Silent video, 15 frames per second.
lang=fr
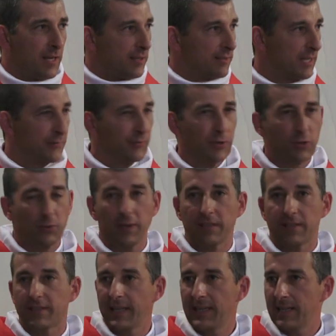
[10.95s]
Saint François
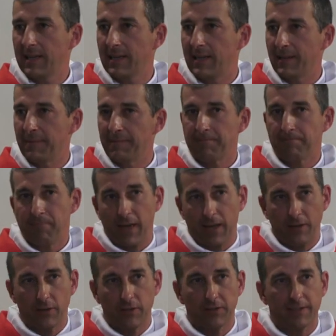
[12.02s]
de Sales, un
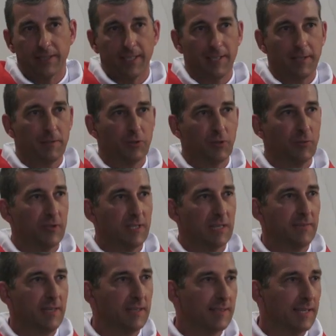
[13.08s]
grand saint, je vous
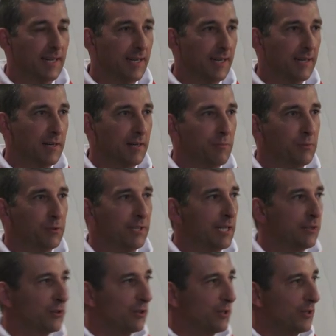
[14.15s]
invite à
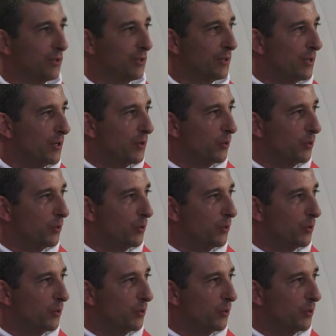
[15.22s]
peut-être euh,